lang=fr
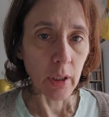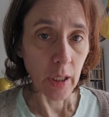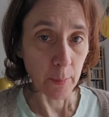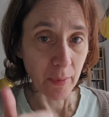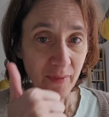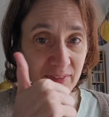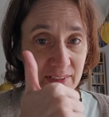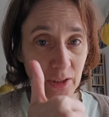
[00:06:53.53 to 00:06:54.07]
Il n'a
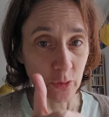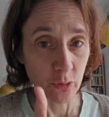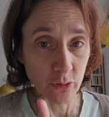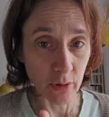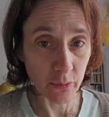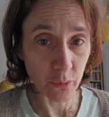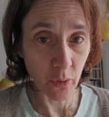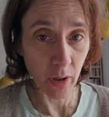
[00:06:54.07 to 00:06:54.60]
pas fait ça qu'une
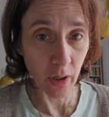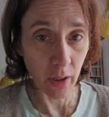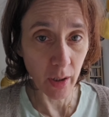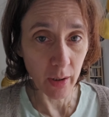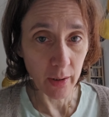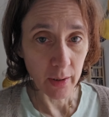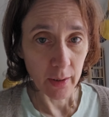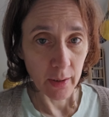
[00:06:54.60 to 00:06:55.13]
seule fois.
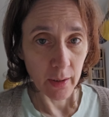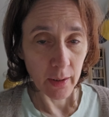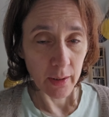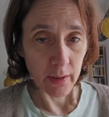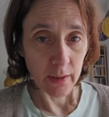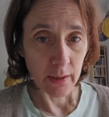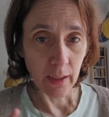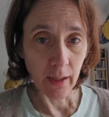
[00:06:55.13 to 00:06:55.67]
Hein.
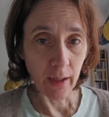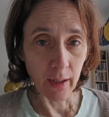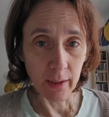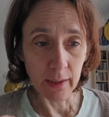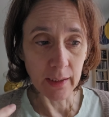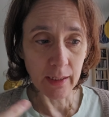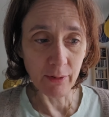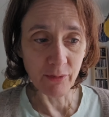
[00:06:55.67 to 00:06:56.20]
Il, a,
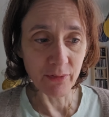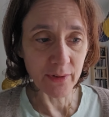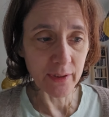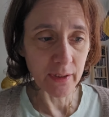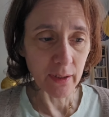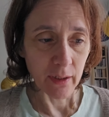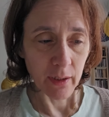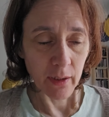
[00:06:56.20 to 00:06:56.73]
a
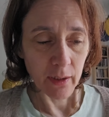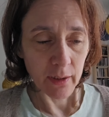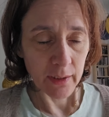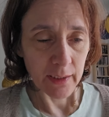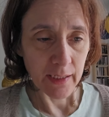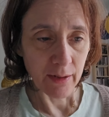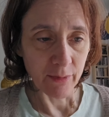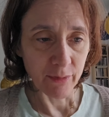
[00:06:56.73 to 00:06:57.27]
fait,
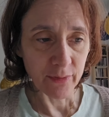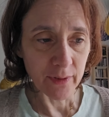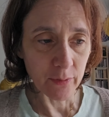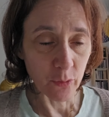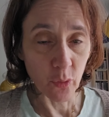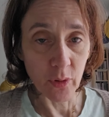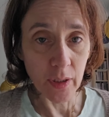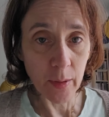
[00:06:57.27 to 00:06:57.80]
il a fait
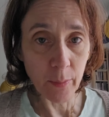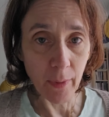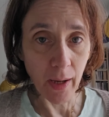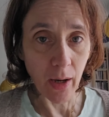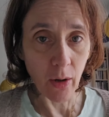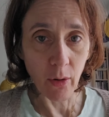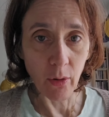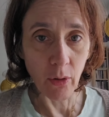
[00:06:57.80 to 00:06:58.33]
violer
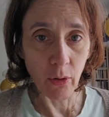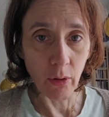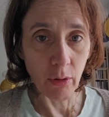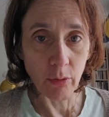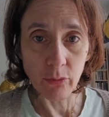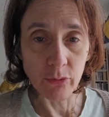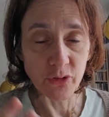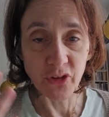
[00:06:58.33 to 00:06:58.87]
par une
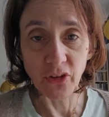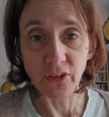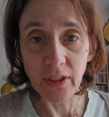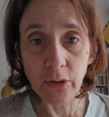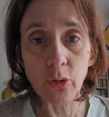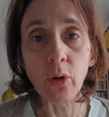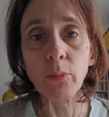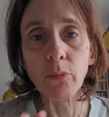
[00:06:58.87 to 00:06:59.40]
euh,
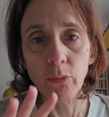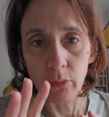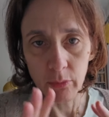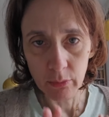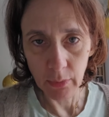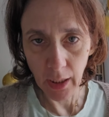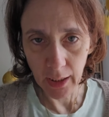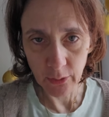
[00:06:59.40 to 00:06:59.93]
centaines d'hommes.
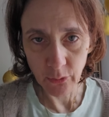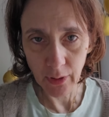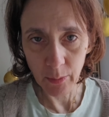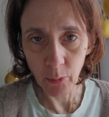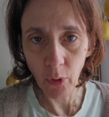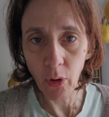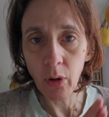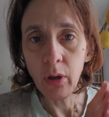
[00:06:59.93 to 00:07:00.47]

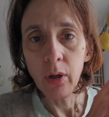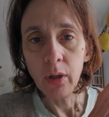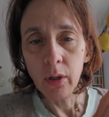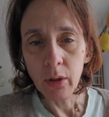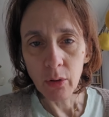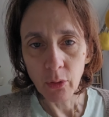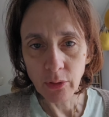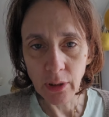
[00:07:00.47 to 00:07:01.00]
Actuellement,
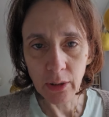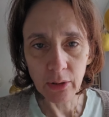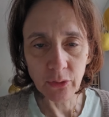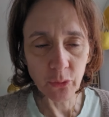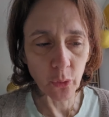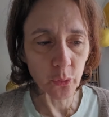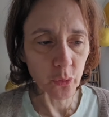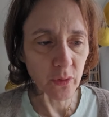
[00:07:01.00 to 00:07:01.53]
on a,
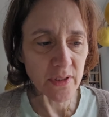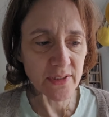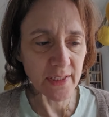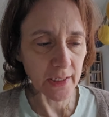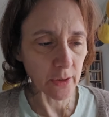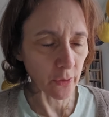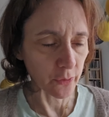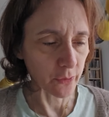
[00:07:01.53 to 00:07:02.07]
ils ont trouvé
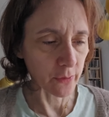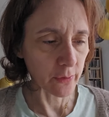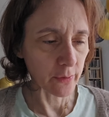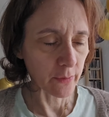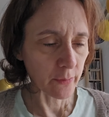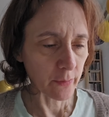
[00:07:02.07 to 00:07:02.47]
50.